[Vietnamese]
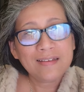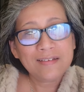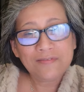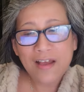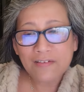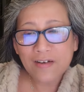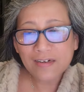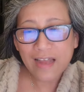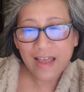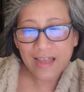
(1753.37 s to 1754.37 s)
về
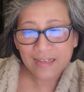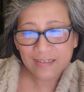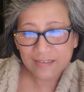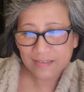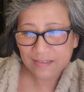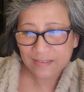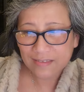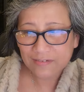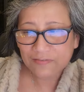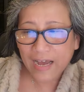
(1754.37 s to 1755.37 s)
vấn đề
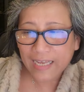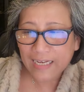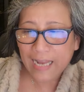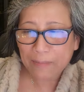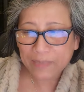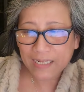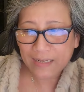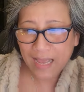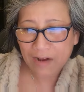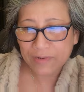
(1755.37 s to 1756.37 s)
vậy làm cách
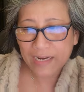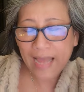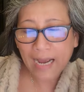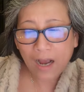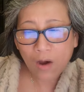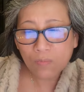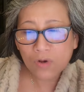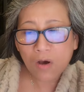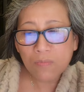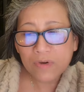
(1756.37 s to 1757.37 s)
nào để đàn ông
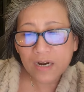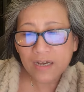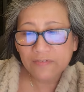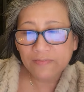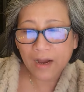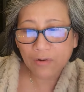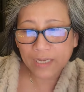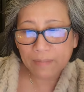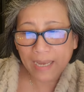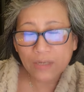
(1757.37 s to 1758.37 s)
không rơi vào
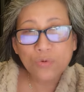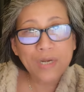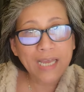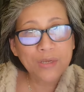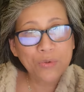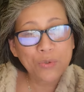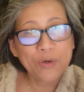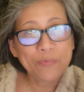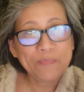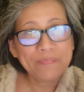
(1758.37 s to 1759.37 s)
cái bẫy của gái cua
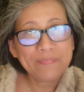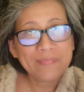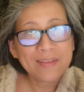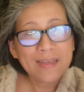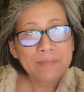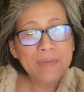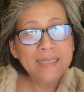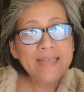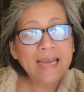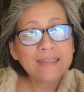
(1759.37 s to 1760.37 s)

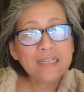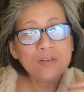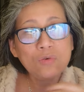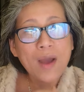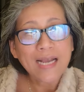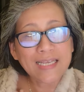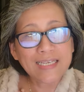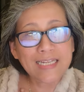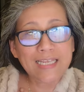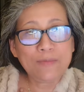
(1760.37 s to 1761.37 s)
mình giải thích qua cái
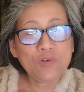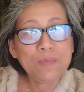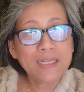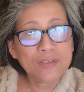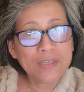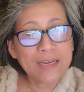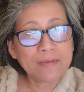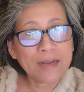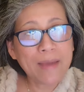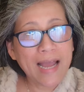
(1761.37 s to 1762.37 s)
kinh nghiệm của mình thôi nha
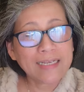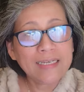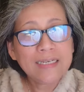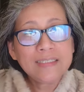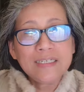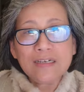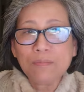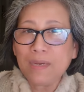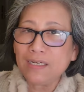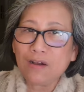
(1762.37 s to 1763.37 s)
các bạn chứ
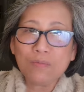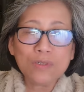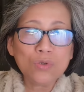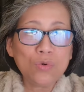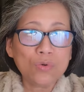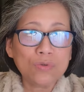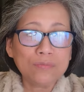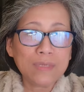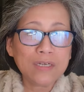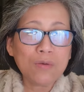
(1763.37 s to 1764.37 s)
không mình không có thuộc
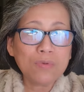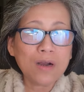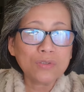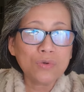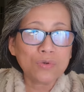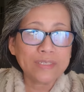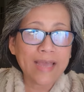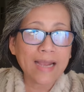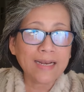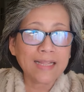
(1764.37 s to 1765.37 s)
mình không có thuộc
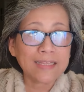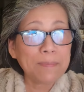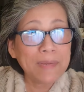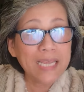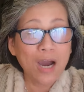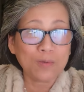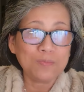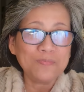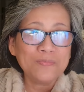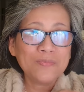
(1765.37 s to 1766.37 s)
dạng là tâm lý học
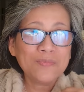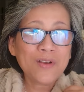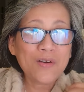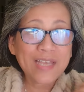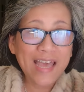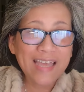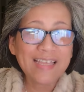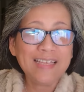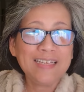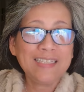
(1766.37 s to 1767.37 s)
ok
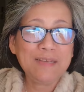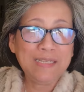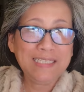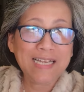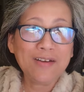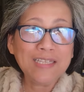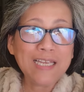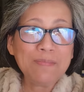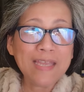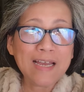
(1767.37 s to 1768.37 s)
thì mình sẽ nói
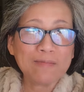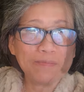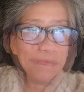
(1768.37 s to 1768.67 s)
tiếp nha